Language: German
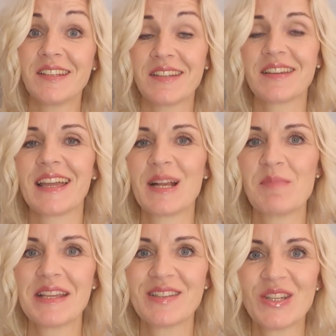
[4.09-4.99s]
die ich
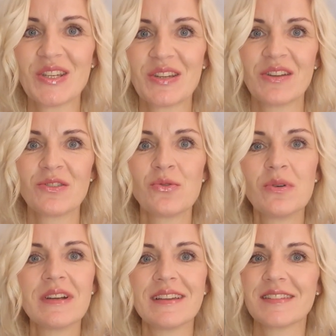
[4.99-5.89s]
regelmäßig
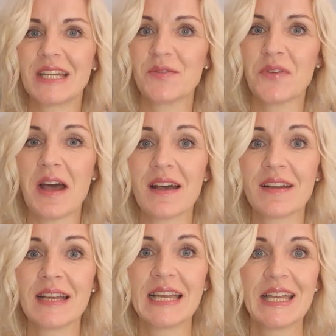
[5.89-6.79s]
tue, ist einfach